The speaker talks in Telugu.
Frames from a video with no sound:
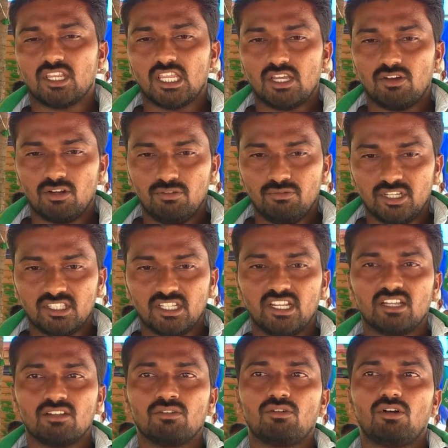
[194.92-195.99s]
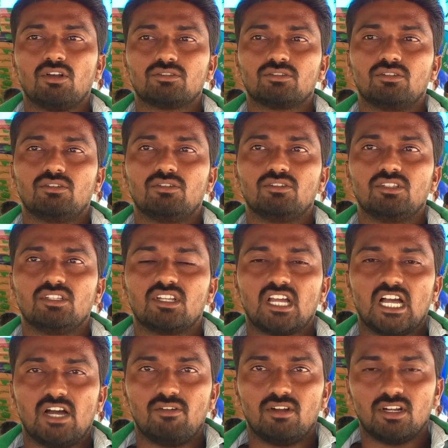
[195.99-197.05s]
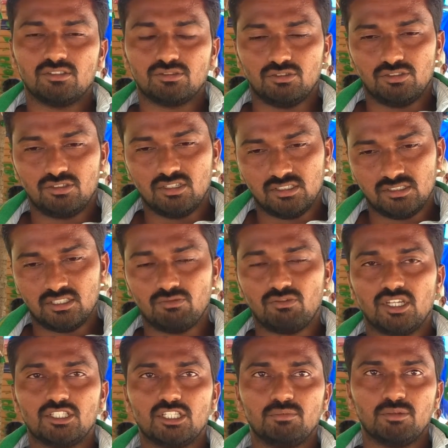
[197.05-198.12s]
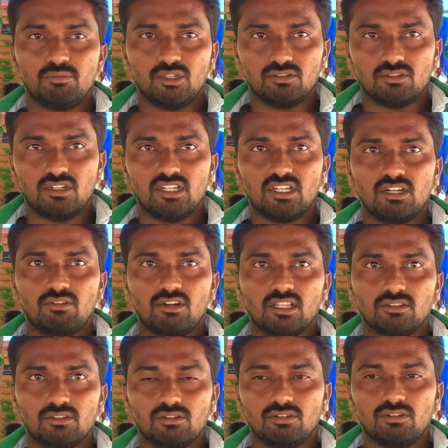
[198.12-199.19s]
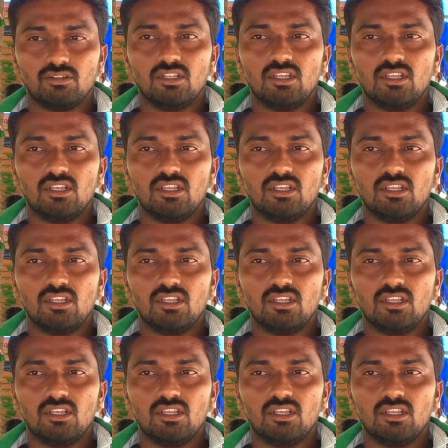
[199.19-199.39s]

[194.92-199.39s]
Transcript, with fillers: కేవలం వ్యతిరేకం కోసం ఇది కావాలని సృష్టించి వైసీపీ మంత్రులు కానీ వాళ్ళందరూ